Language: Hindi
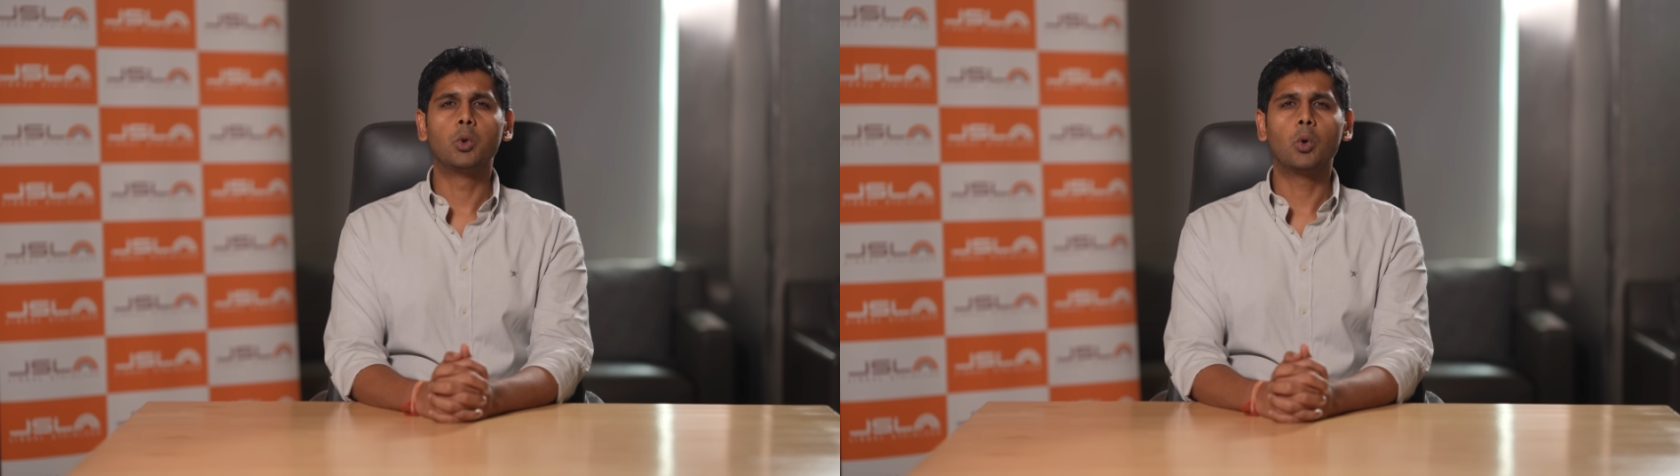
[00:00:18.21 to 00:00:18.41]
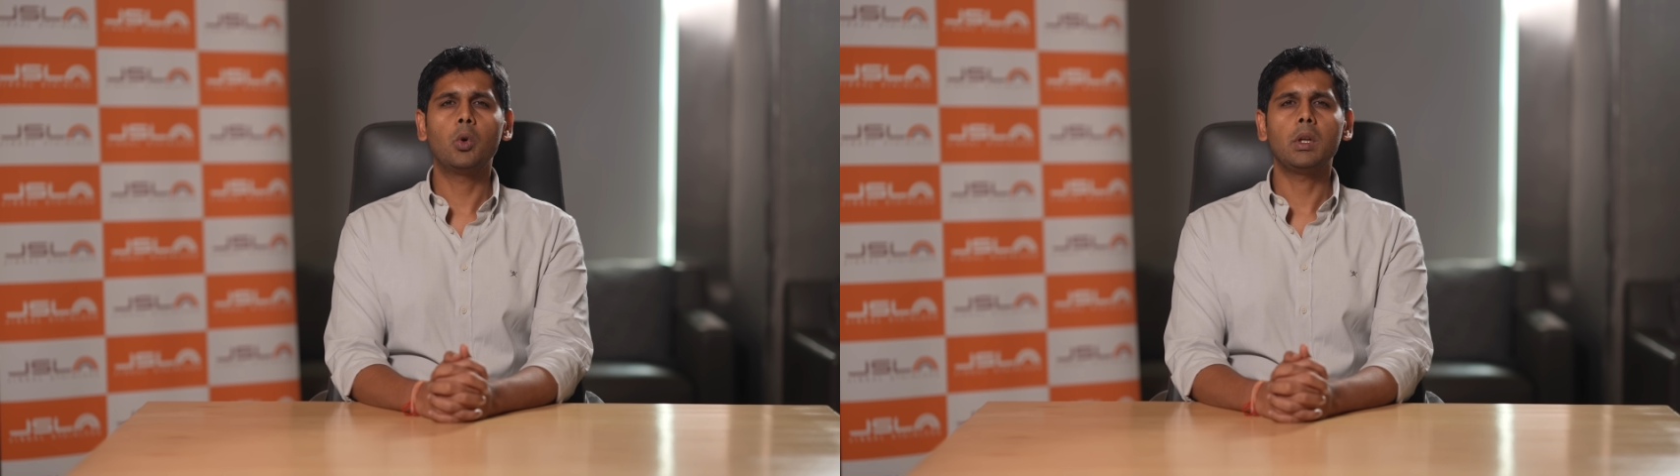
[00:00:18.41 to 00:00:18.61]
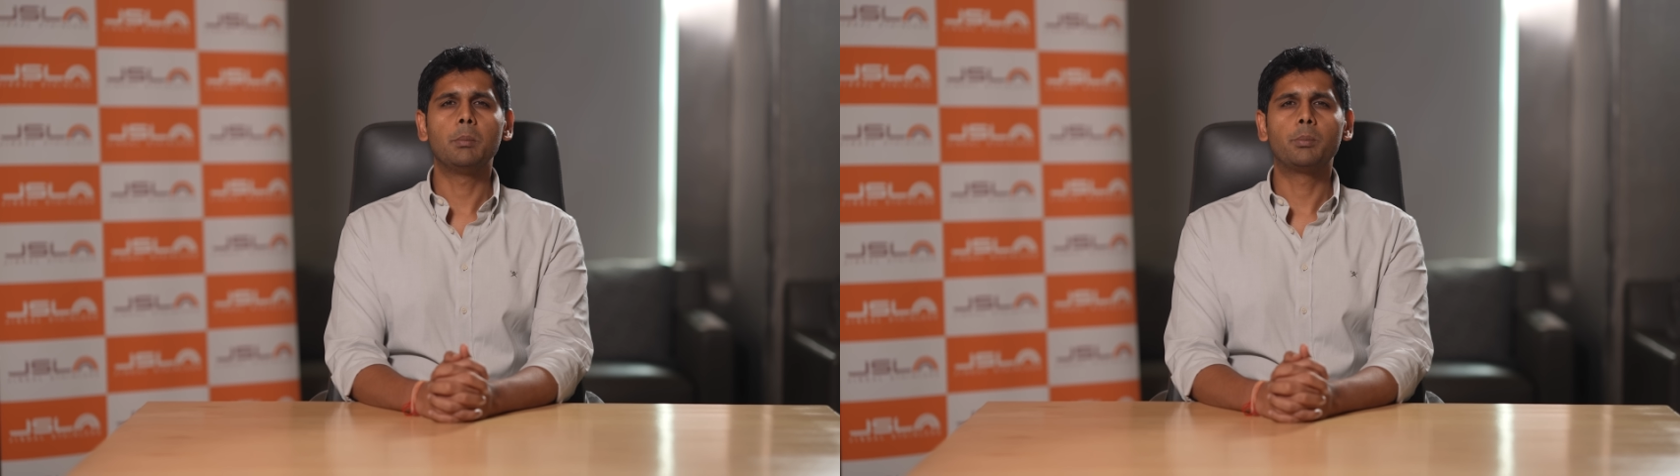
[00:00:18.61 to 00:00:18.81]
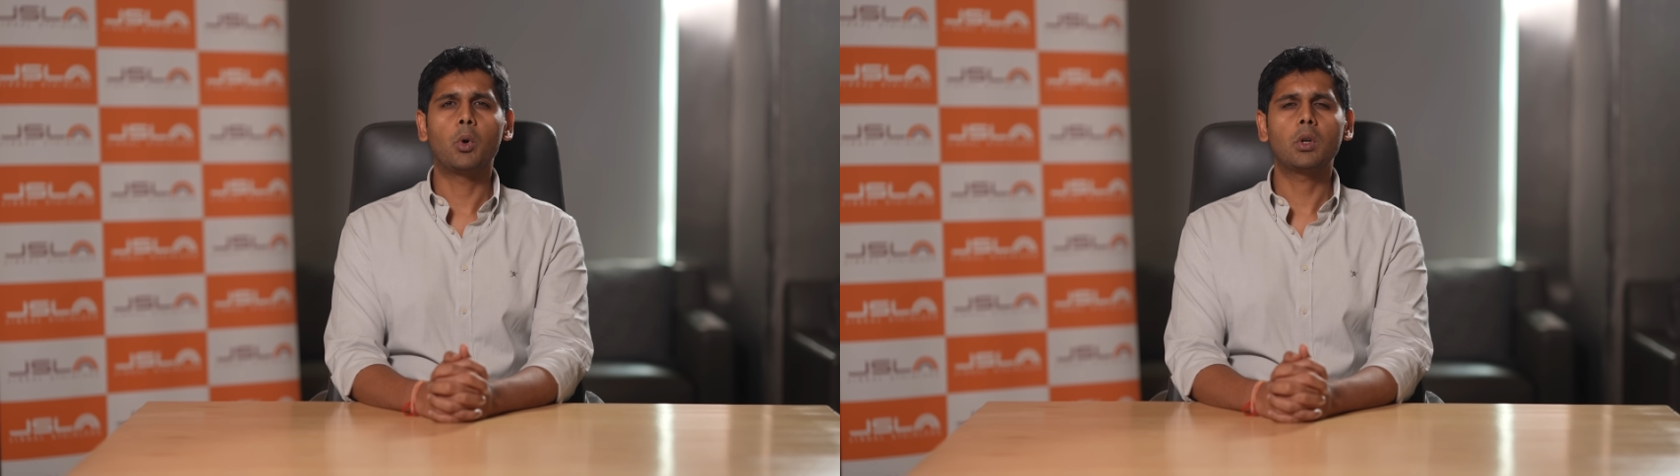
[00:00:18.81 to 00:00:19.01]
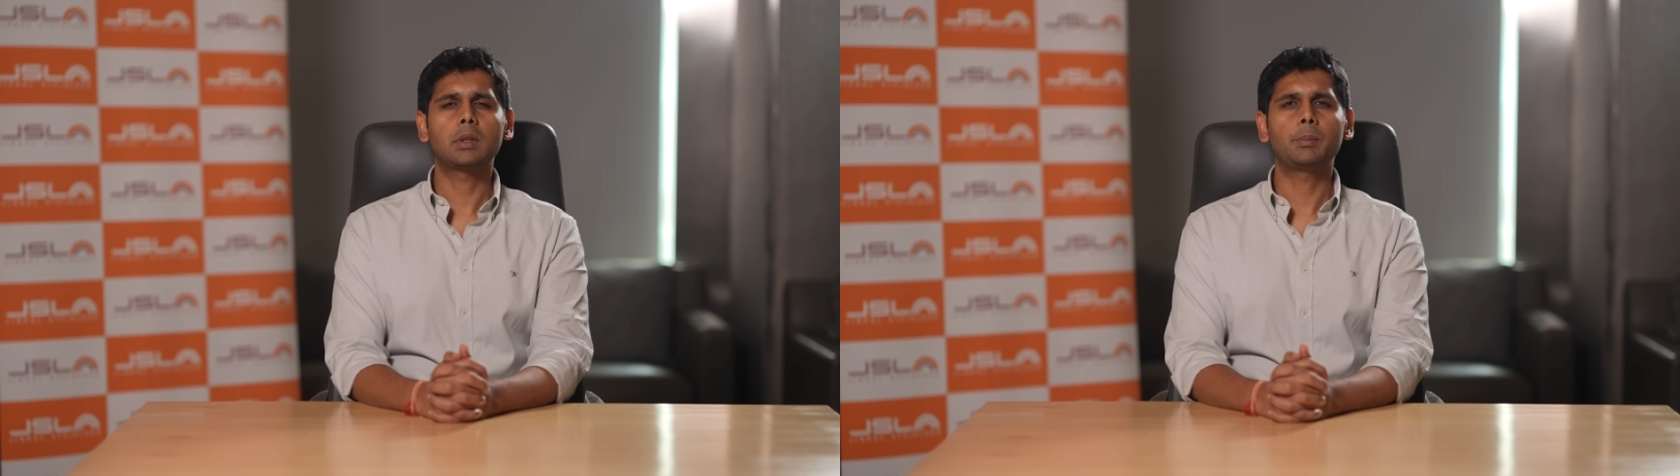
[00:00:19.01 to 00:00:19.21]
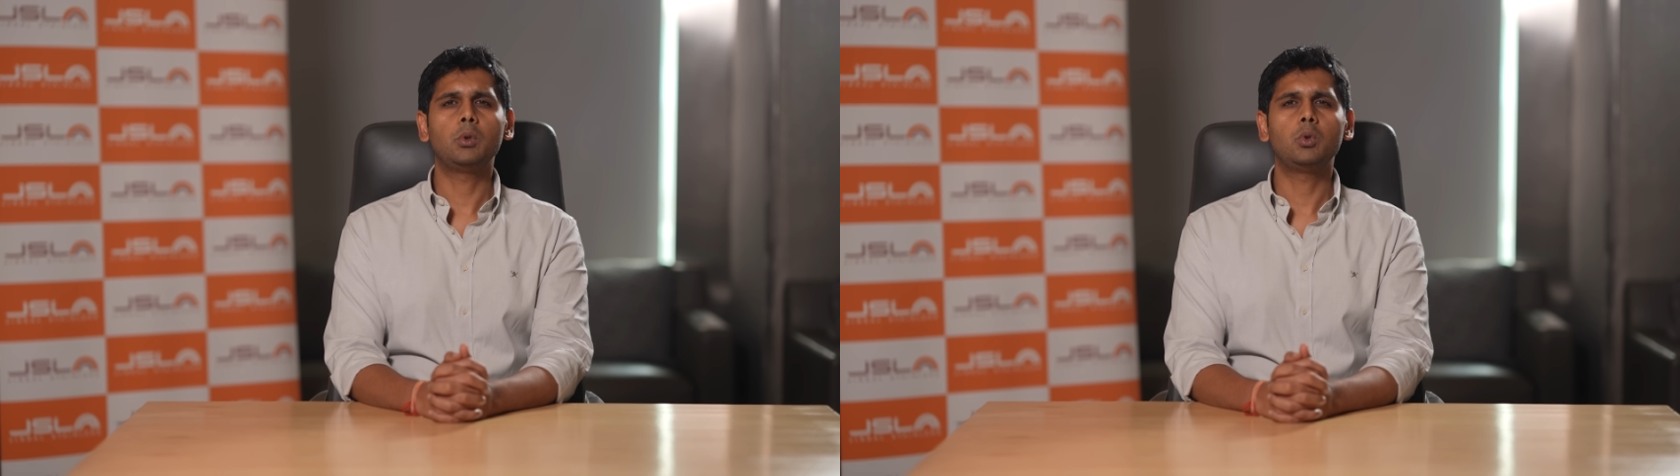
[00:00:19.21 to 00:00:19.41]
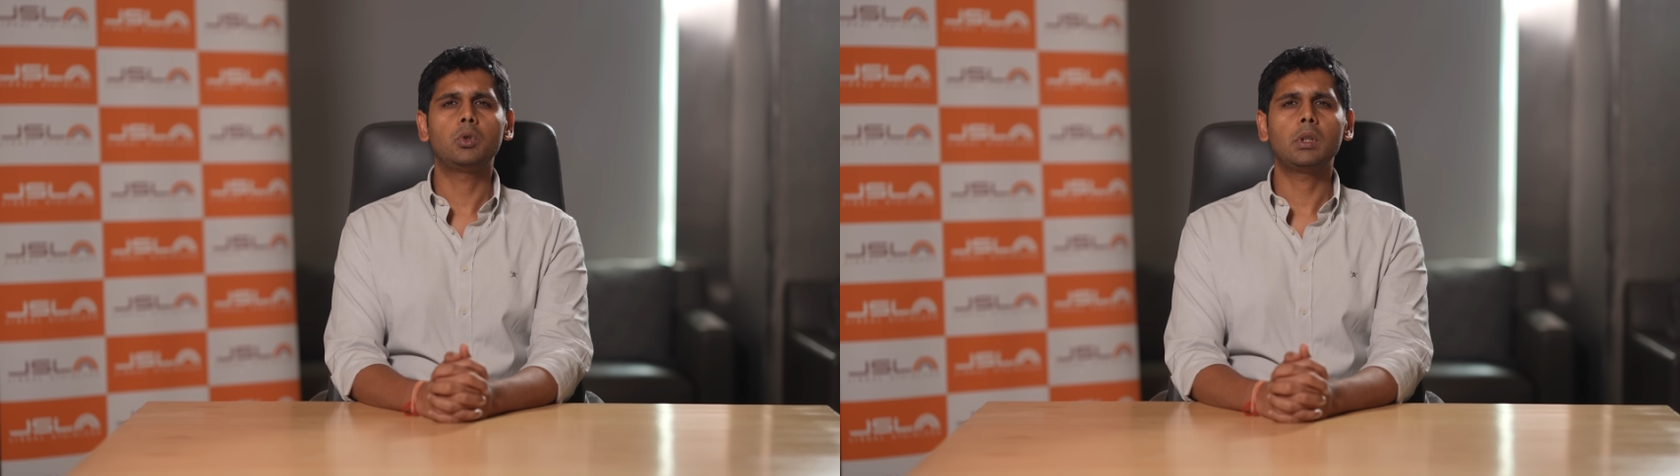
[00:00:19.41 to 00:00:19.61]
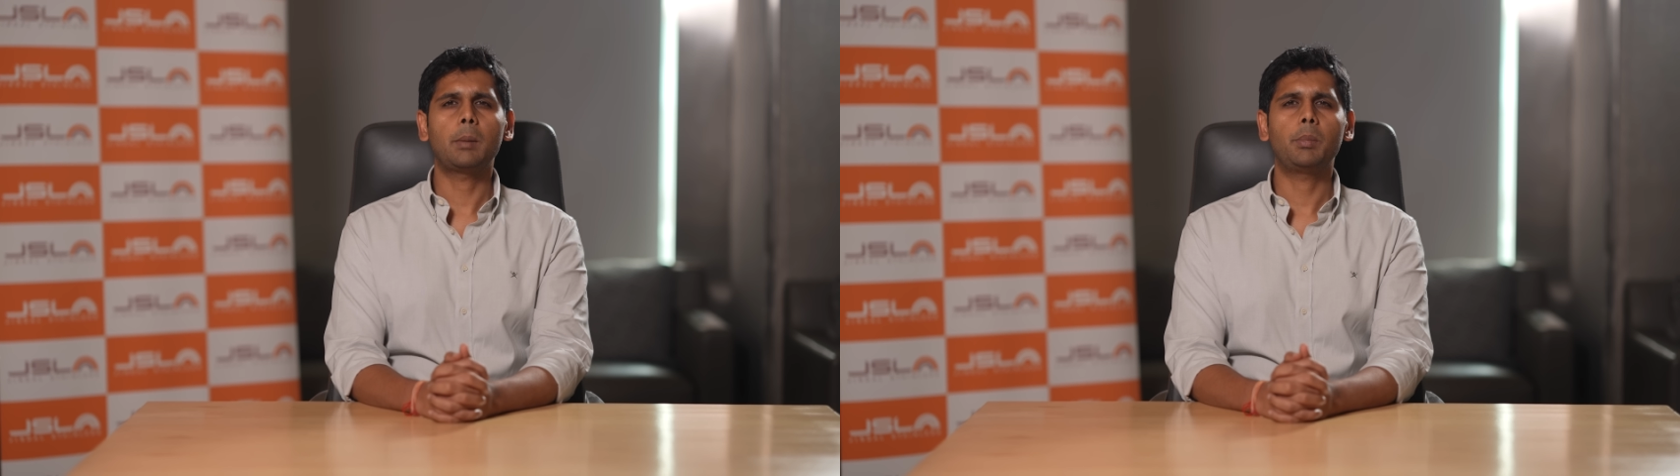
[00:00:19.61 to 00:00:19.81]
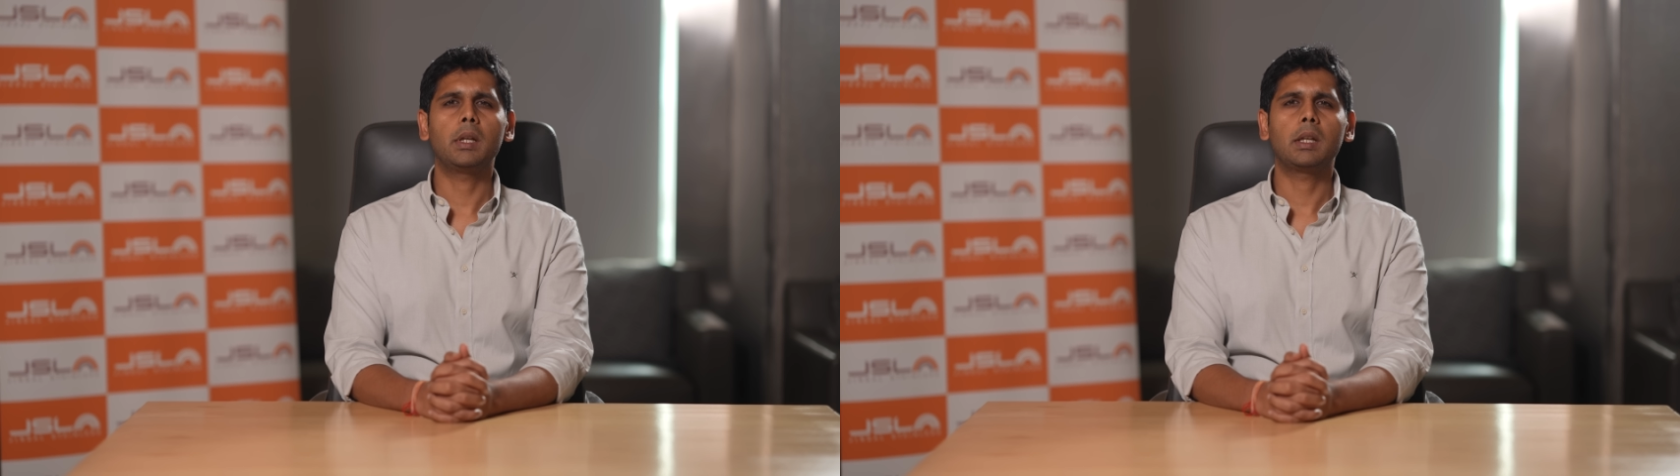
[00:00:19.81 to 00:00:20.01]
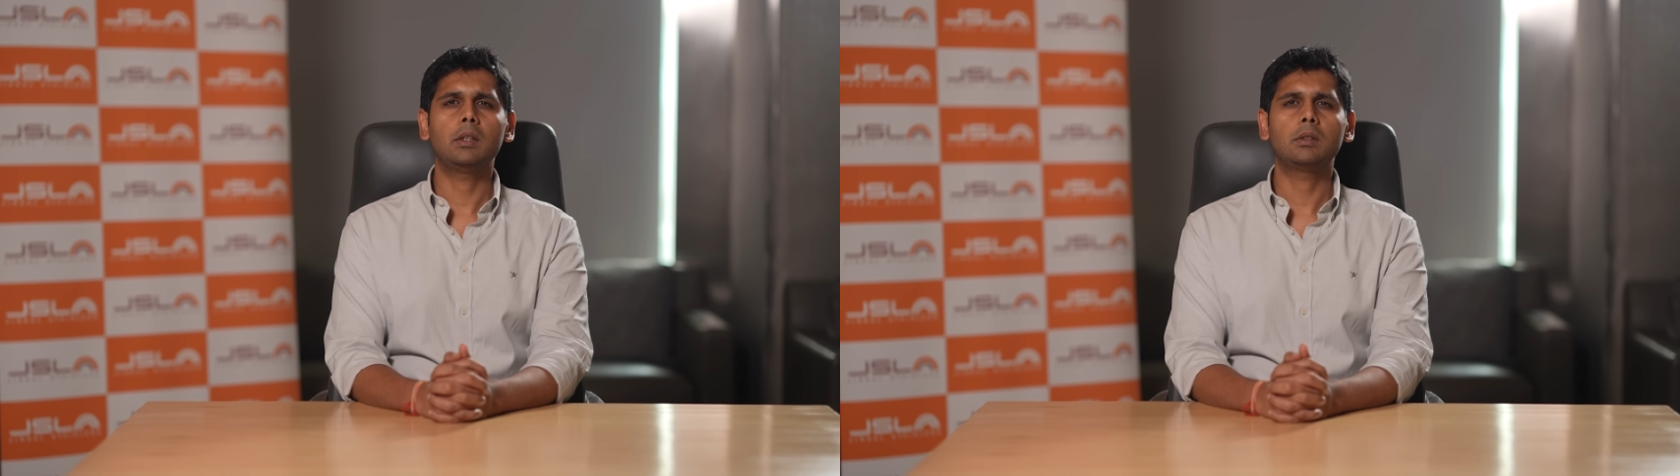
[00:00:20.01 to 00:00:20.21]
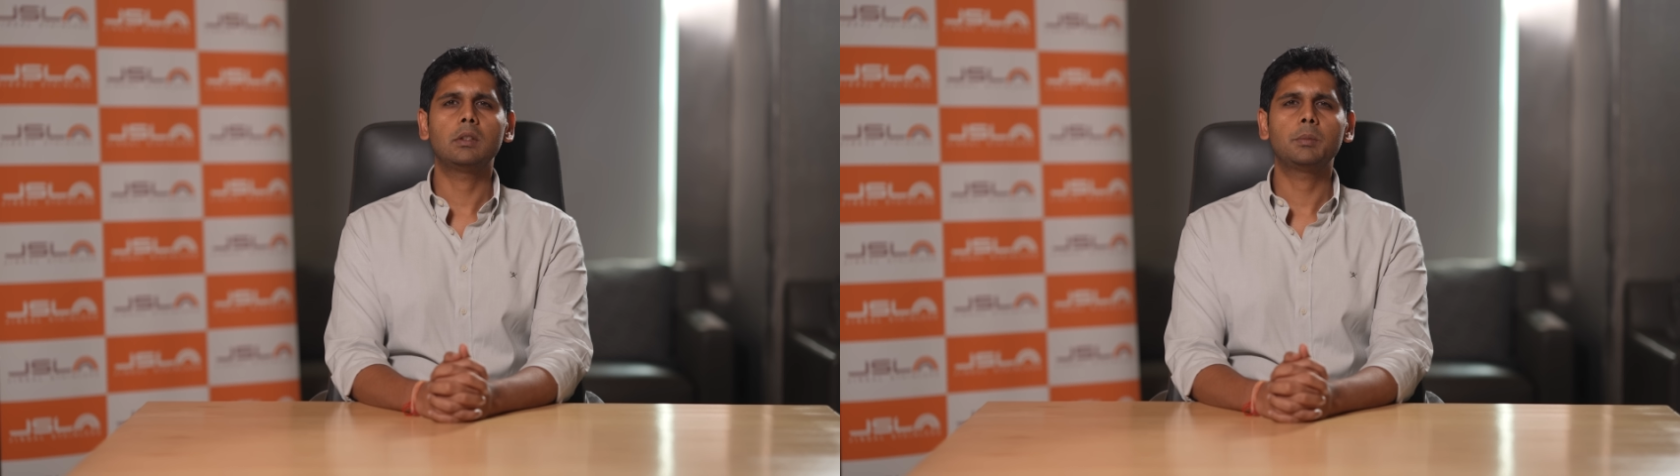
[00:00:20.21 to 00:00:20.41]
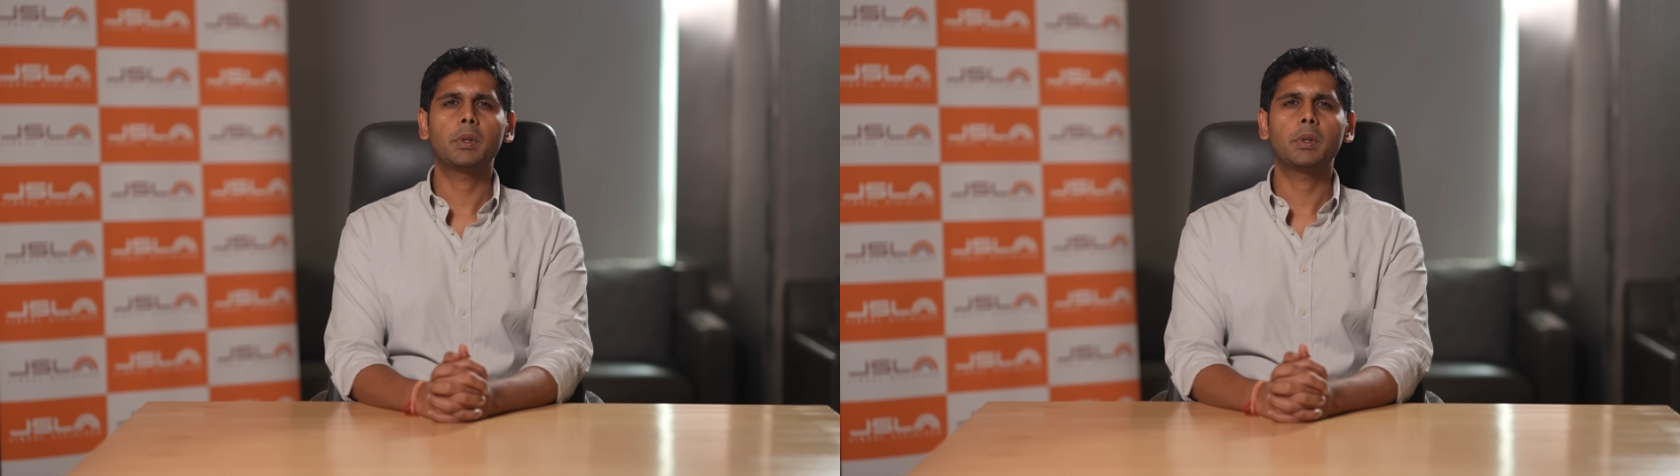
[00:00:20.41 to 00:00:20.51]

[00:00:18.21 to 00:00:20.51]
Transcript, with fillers: दो इम्पोर्ट सब्सटीट्यूशन एप्लीकेशंस